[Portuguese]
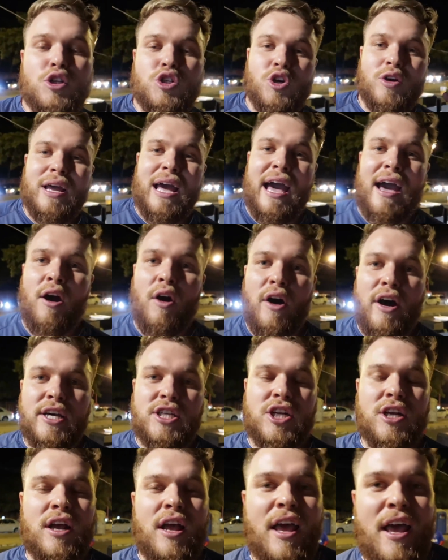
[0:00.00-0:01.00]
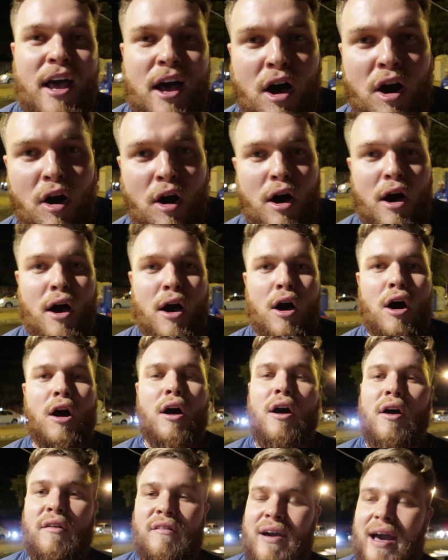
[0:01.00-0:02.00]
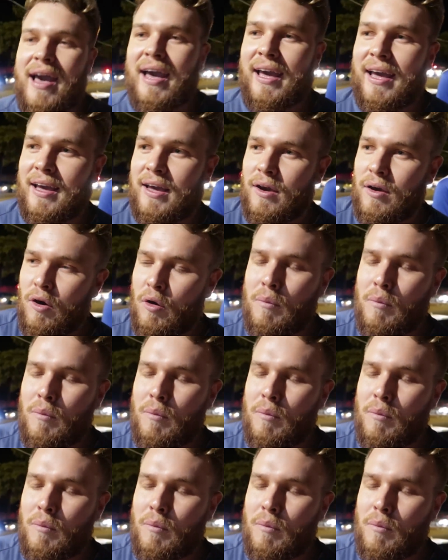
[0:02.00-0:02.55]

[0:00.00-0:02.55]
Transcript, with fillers: Você vai comer banco com o Egídio, é mito, cara.